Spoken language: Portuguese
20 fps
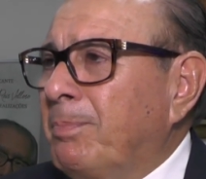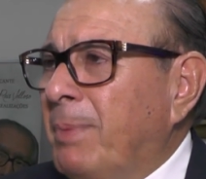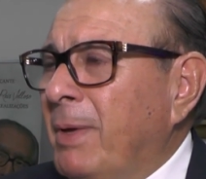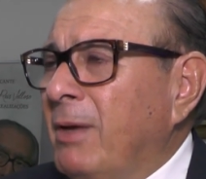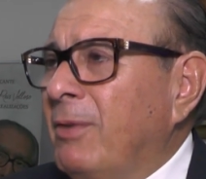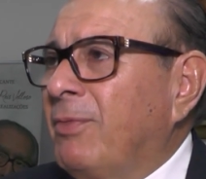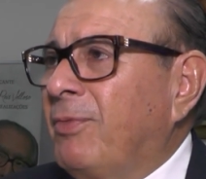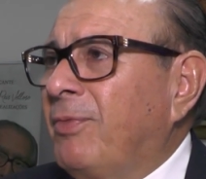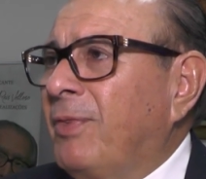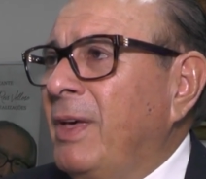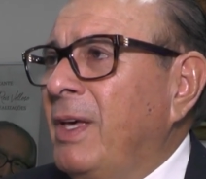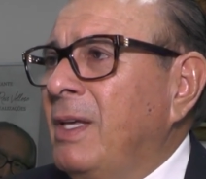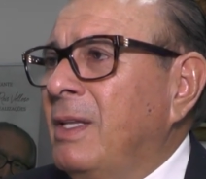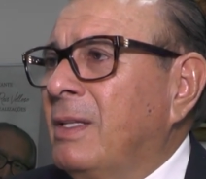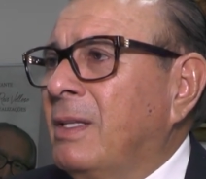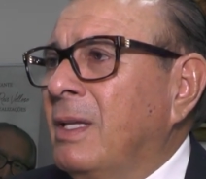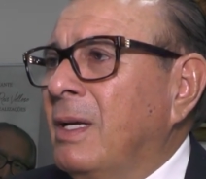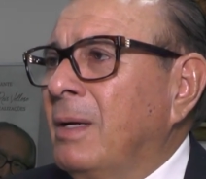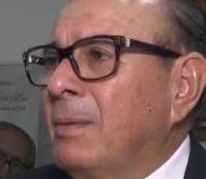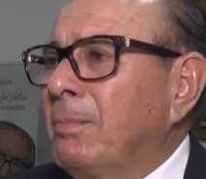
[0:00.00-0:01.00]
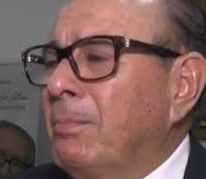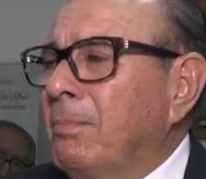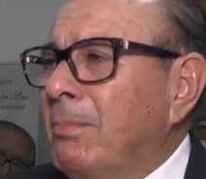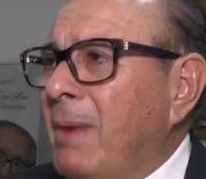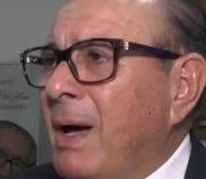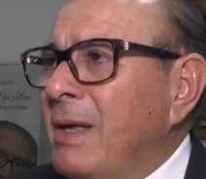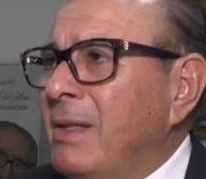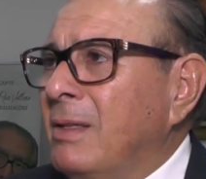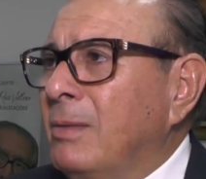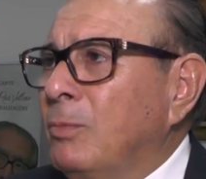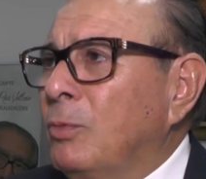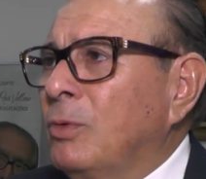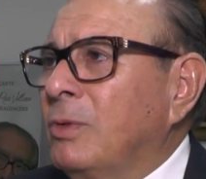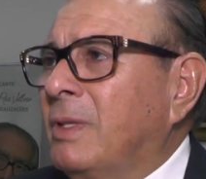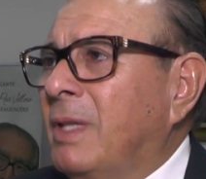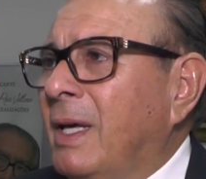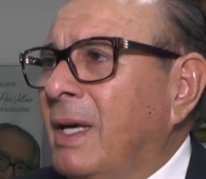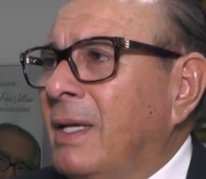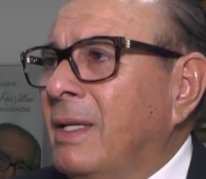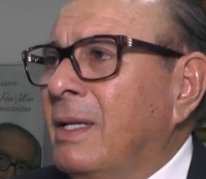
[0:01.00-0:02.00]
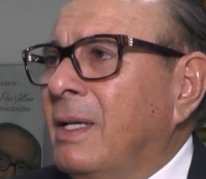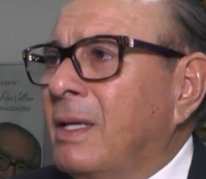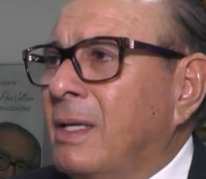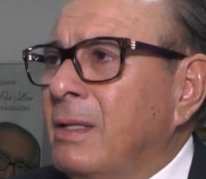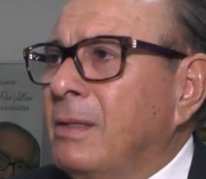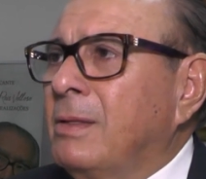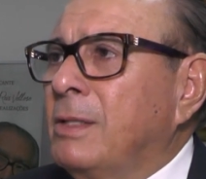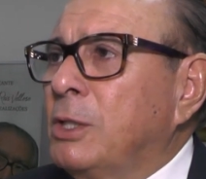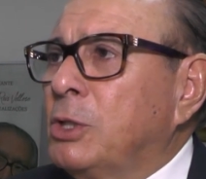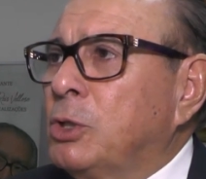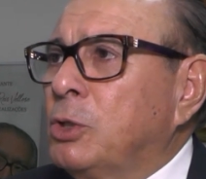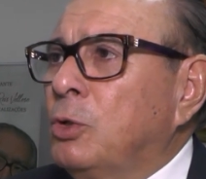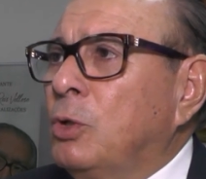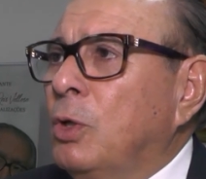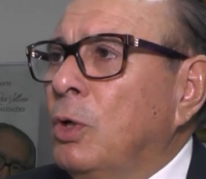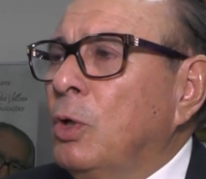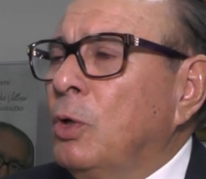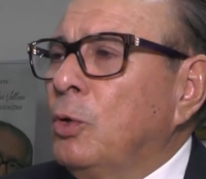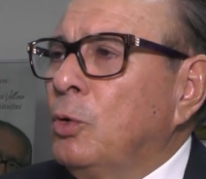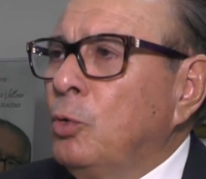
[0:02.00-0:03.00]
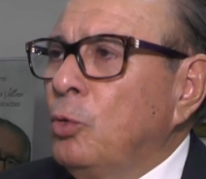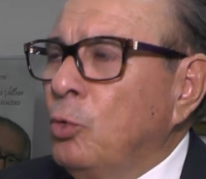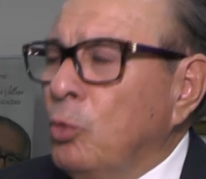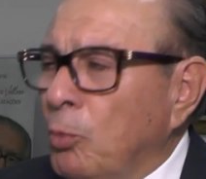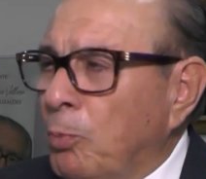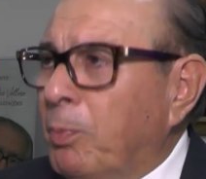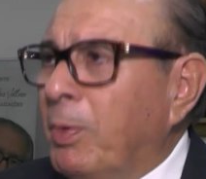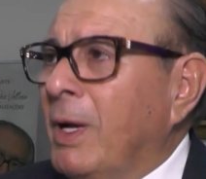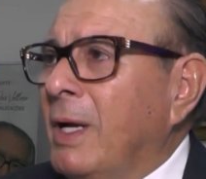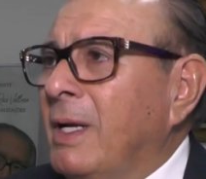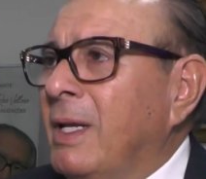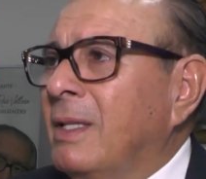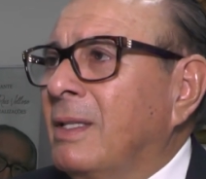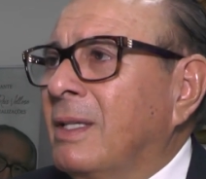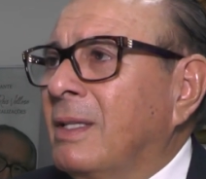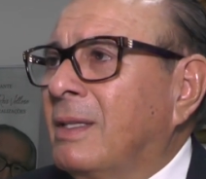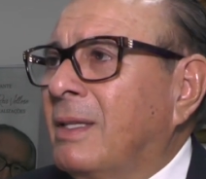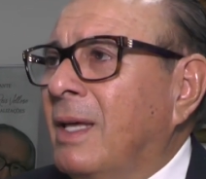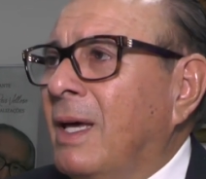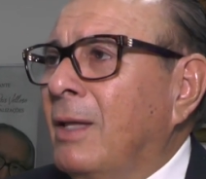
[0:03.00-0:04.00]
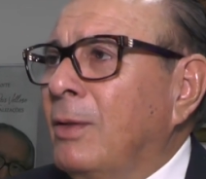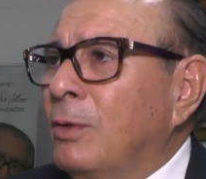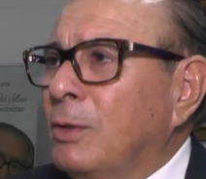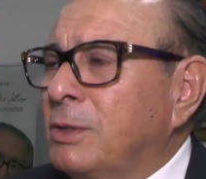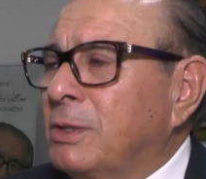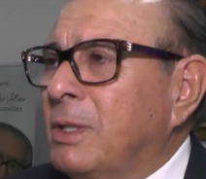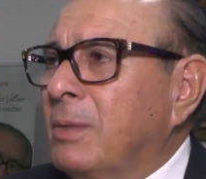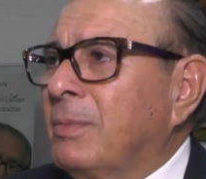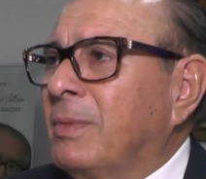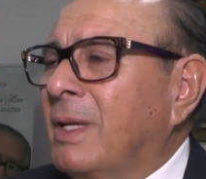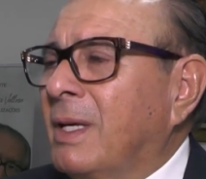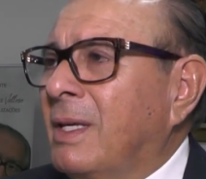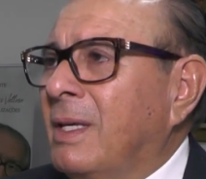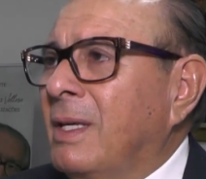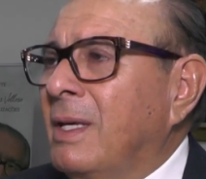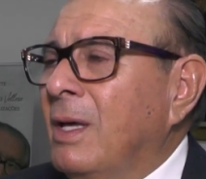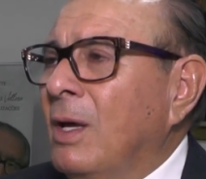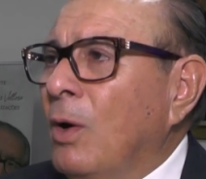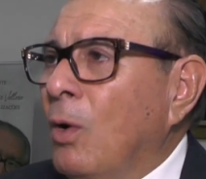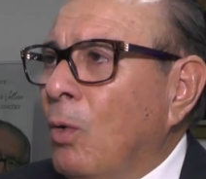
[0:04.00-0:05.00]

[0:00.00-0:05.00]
perfeita, mais moderna que existe no planeta Terra, nós temos aqui.